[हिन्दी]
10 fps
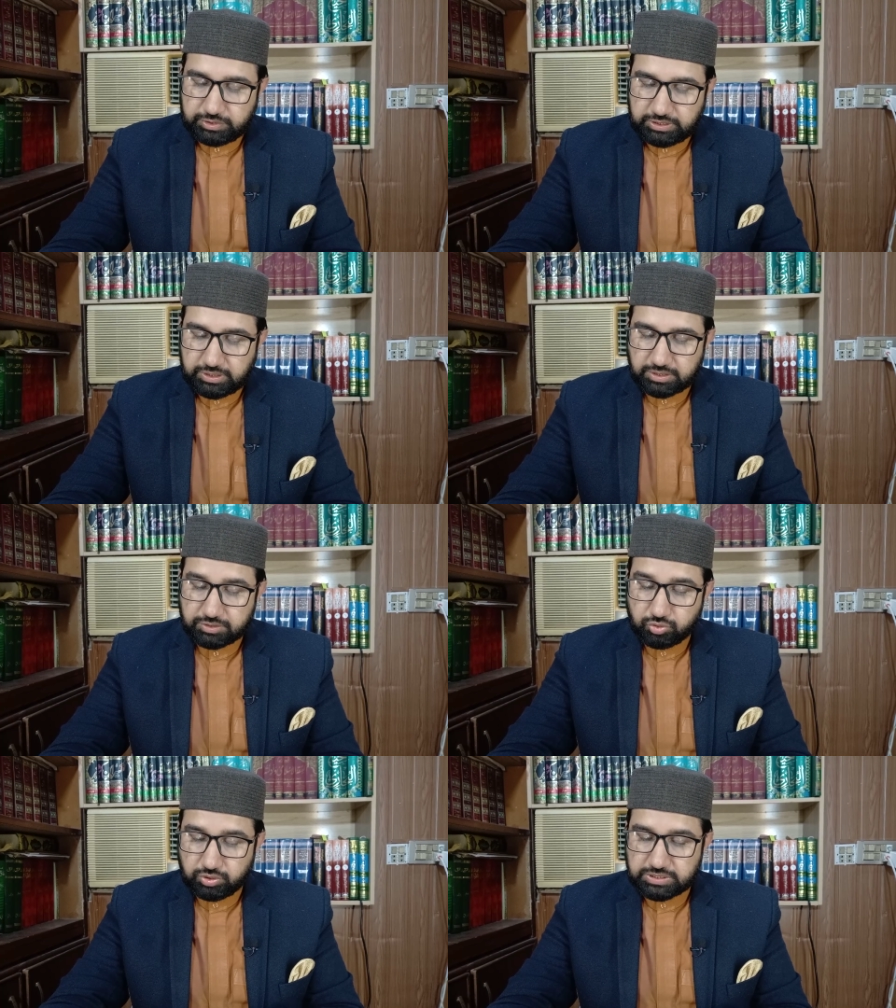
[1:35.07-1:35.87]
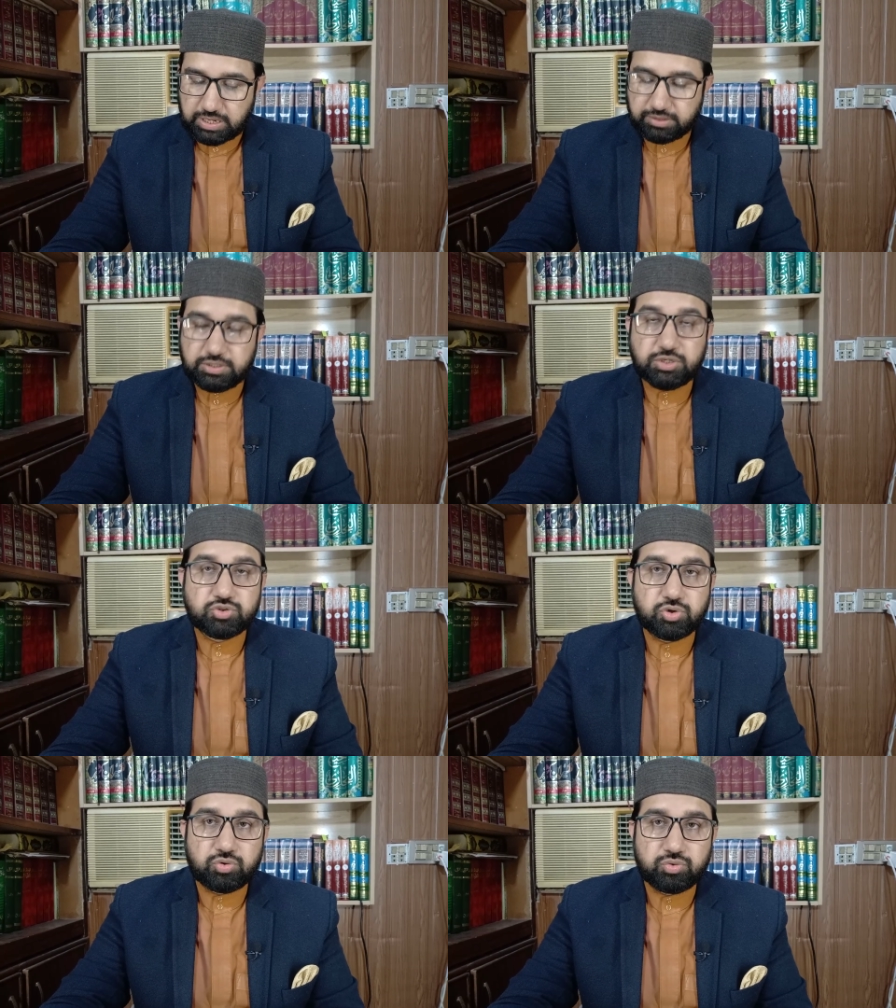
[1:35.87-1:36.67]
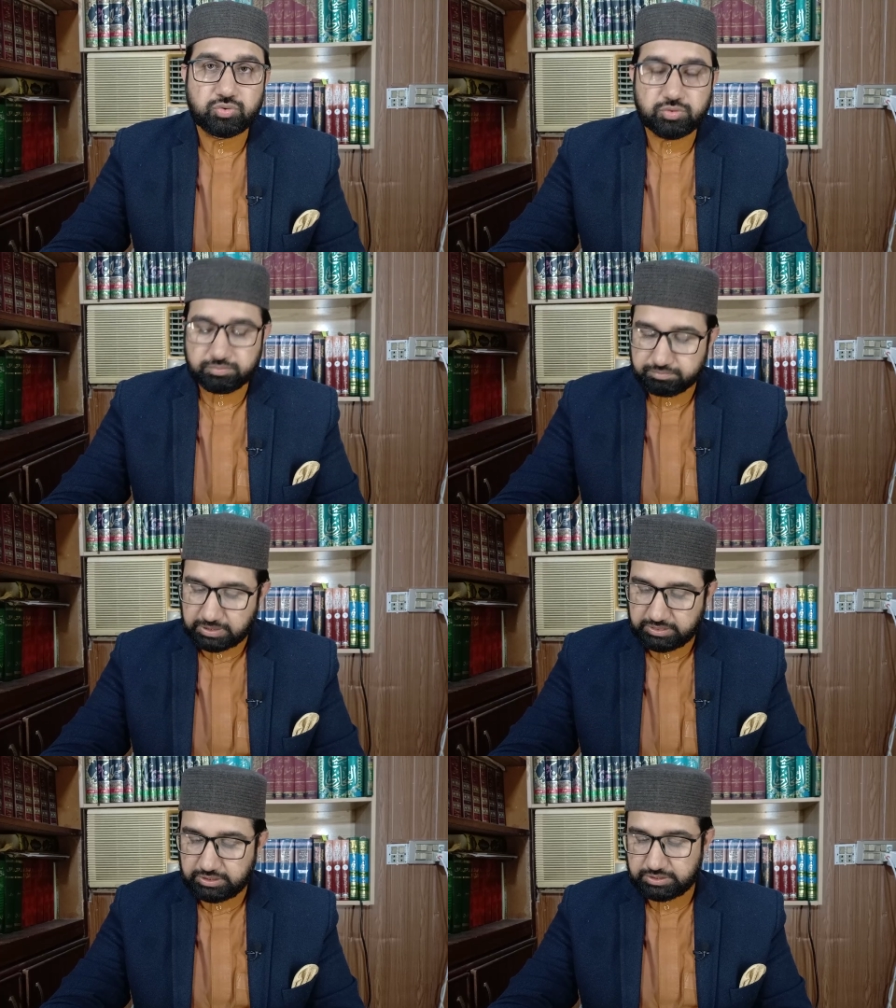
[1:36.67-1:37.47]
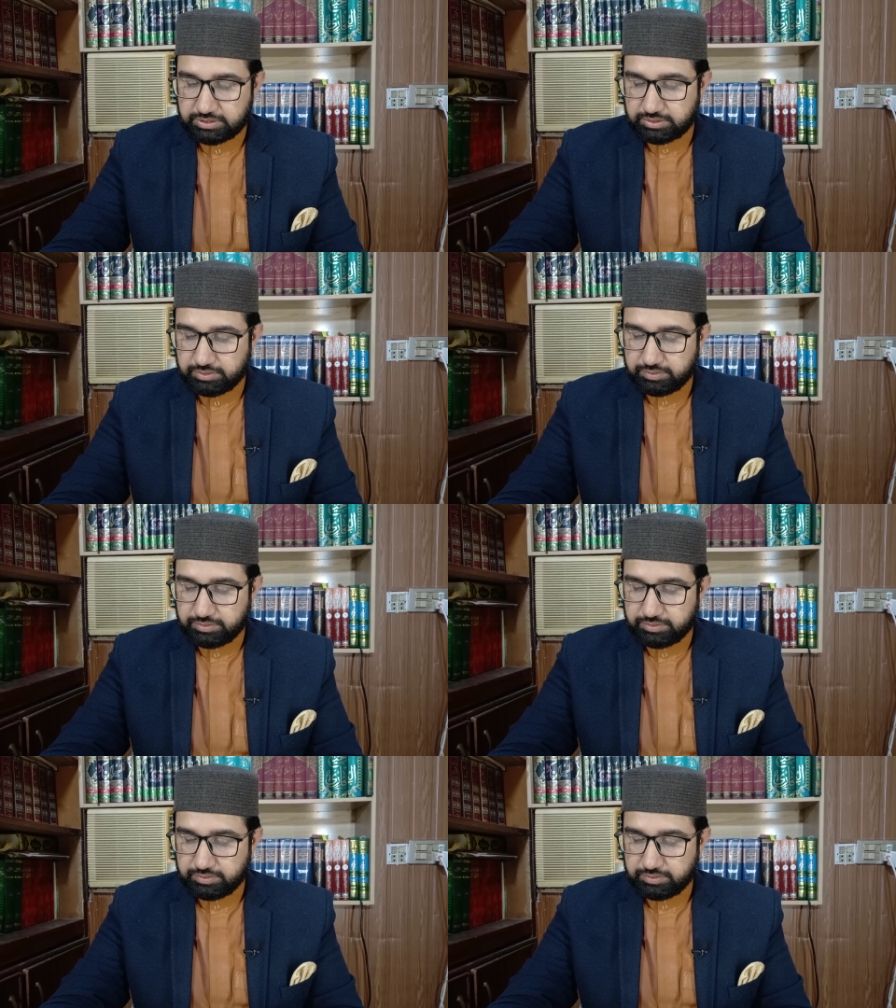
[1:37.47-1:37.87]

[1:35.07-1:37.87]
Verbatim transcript: तीन दो हज़ार तीन सौ बत्तीस